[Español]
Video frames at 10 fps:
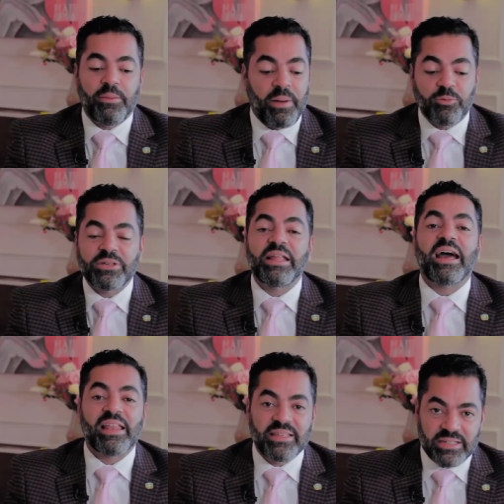eh, vamos a
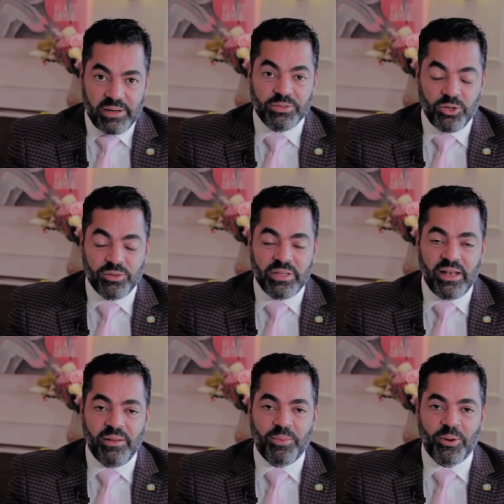dejar la descripción
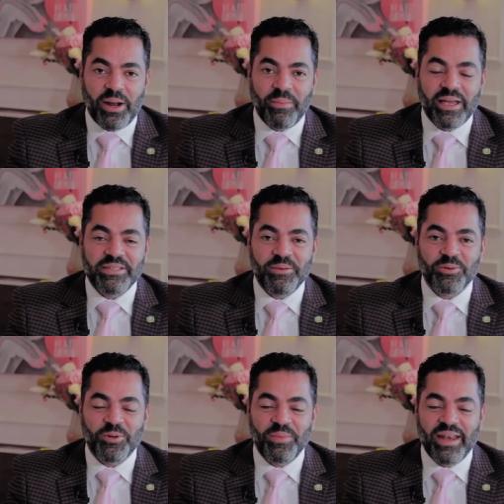del programa que
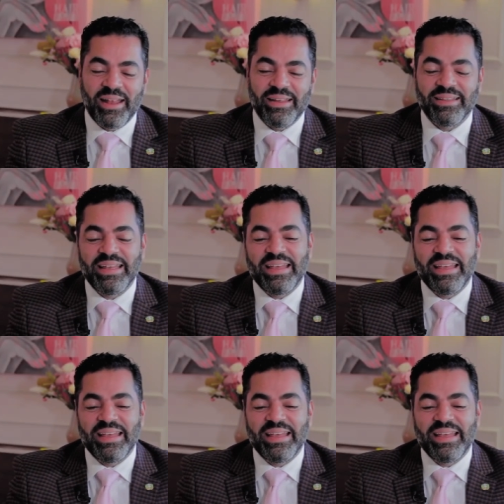hicimos con Marieli.